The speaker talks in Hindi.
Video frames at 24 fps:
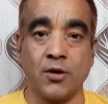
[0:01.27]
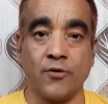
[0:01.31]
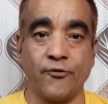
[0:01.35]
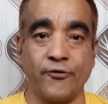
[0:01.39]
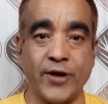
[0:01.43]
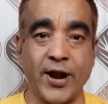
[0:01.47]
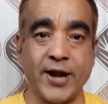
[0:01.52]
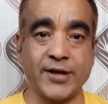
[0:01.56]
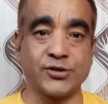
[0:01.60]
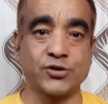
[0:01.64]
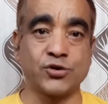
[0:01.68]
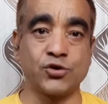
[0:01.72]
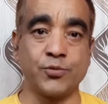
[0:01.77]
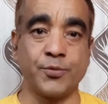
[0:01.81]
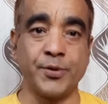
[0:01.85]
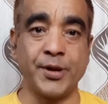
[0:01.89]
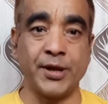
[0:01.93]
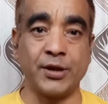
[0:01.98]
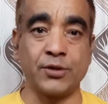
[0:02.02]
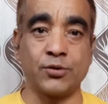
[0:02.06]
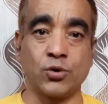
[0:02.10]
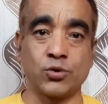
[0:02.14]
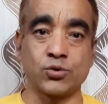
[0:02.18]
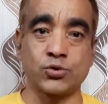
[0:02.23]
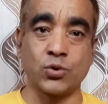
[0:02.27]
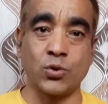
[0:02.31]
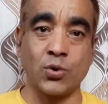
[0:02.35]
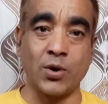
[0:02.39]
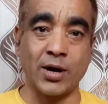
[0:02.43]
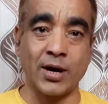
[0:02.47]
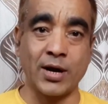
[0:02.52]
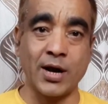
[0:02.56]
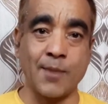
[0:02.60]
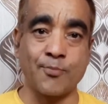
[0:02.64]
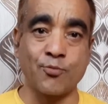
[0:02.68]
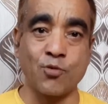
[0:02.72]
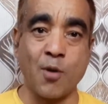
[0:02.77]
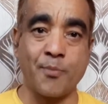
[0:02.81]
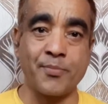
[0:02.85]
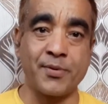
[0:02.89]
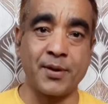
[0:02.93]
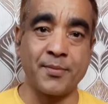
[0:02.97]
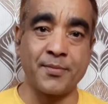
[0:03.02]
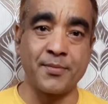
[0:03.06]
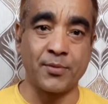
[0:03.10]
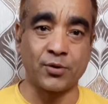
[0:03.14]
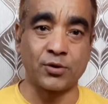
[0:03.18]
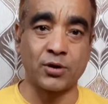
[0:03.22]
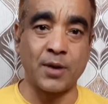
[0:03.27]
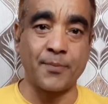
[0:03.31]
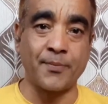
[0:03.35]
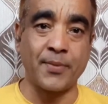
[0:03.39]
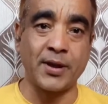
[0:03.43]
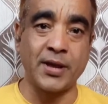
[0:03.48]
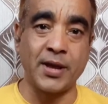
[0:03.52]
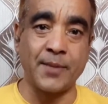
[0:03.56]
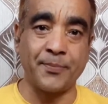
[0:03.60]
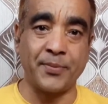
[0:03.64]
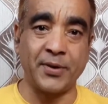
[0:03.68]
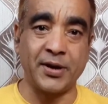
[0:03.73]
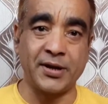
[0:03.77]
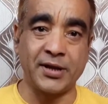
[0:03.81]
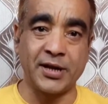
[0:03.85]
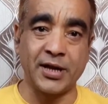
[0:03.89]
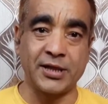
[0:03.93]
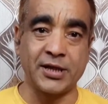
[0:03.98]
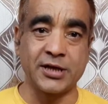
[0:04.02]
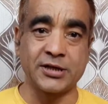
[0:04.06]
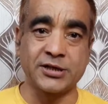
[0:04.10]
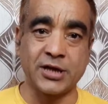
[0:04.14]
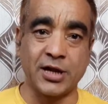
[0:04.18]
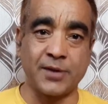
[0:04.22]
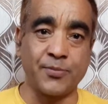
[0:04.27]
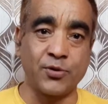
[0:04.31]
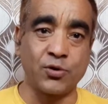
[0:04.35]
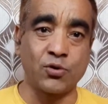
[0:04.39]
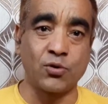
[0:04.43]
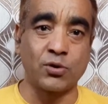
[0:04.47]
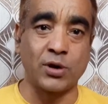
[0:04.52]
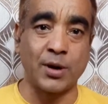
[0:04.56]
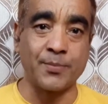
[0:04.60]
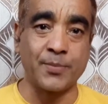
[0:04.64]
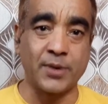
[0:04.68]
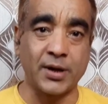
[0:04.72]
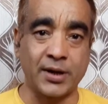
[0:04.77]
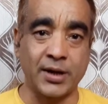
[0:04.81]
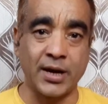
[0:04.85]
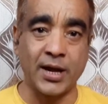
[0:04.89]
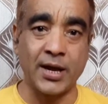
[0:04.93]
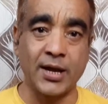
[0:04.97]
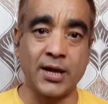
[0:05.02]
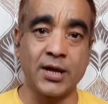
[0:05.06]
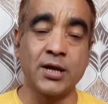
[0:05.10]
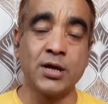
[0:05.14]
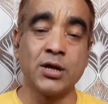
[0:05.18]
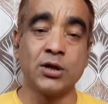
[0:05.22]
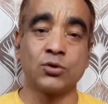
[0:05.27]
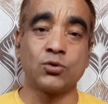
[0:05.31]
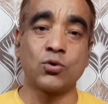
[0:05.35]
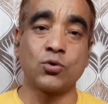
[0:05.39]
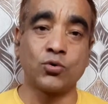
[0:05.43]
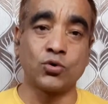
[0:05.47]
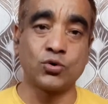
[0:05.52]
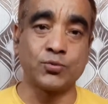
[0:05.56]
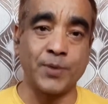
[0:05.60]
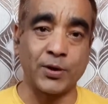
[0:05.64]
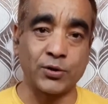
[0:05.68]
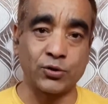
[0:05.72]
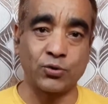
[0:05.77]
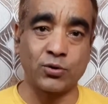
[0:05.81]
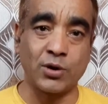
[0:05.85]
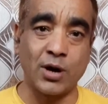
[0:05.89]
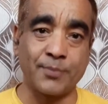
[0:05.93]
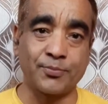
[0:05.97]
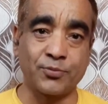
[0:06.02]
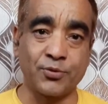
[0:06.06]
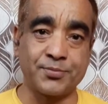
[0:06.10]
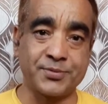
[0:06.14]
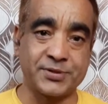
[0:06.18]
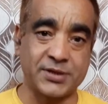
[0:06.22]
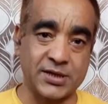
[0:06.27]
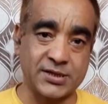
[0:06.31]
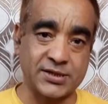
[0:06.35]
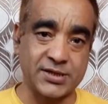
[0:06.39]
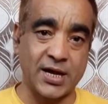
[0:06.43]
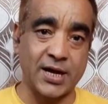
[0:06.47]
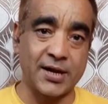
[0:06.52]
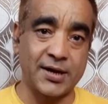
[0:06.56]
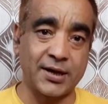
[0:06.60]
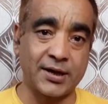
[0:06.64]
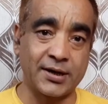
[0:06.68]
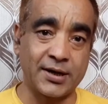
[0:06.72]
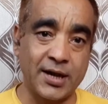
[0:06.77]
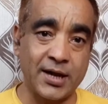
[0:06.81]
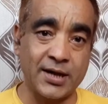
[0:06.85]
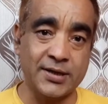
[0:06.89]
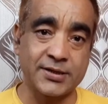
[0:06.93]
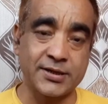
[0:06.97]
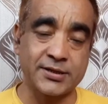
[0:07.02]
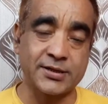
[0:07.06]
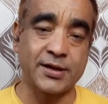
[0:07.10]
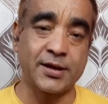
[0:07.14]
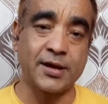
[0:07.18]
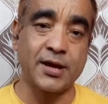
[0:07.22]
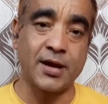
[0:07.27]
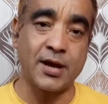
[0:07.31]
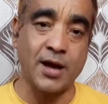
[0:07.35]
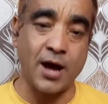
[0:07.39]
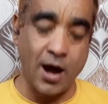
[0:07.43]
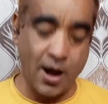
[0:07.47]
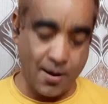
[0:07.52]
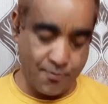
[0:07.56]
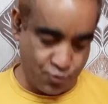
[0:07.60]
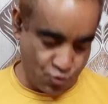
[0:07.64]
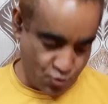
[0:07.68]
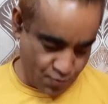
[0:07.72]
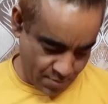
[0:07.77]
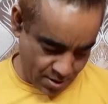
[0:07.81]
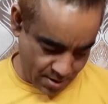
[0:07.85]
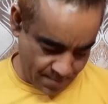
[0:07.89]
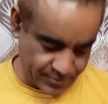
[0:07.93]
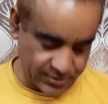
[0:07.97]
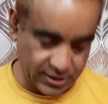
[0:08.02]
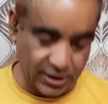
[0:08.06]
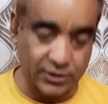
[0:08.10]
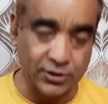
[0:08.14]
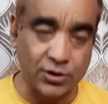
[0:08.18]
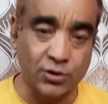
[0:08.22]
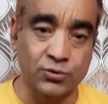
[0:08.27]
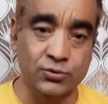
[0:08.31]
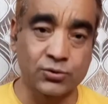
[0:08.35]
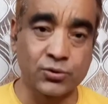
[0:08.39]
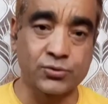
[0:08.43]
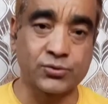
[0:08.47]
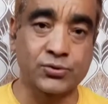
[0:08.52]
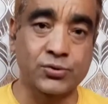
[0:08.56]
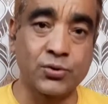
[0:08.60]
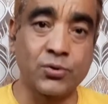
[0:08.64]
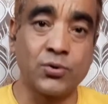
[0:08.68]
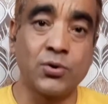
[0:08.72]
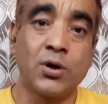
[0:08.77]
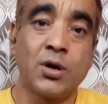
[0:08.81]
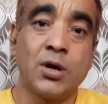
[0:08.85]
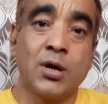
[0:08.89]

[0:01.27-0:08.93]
फ्रेंड्स गुड मॉर्निंग दोस्तों अगर आपको अपना मोटापा या पेट की अधिक चर्बी को कम करना है तो कुछ बातों का आपको विशेष ध्यान रखना है जैसे आपको मैं बता रहा हूँ दोस्तों